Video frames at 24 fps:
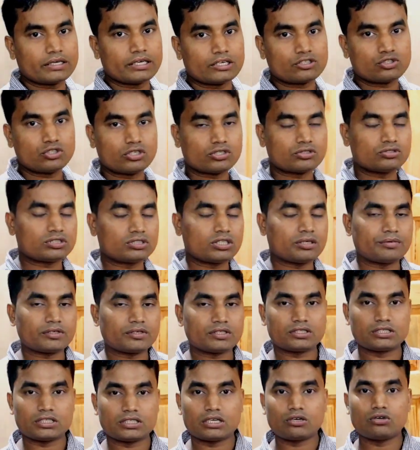এটা শর্ত
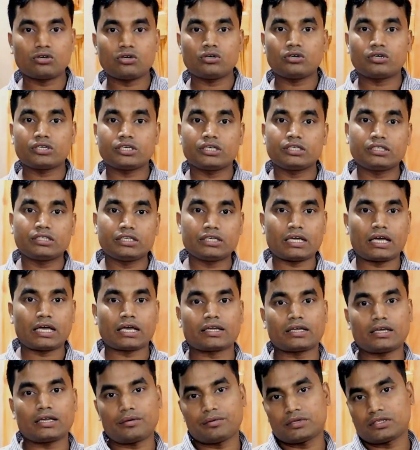সাপেক্ষে সেটা হলো ঈদের
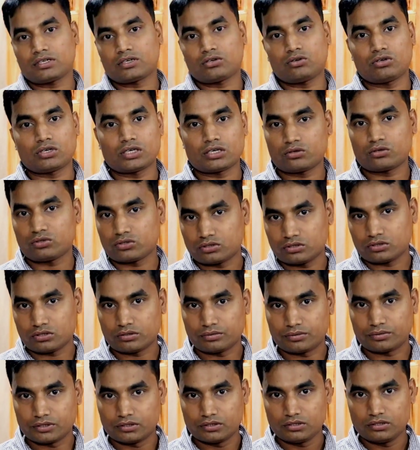আগে আমাদেরকে অর্ডার করতে
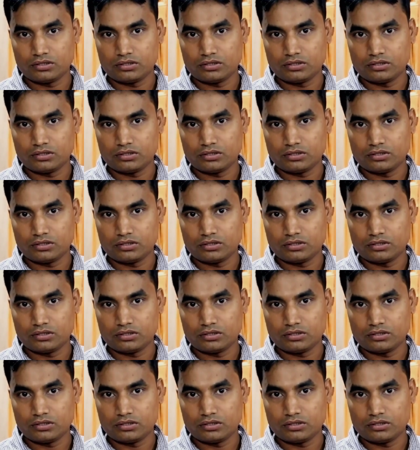হবে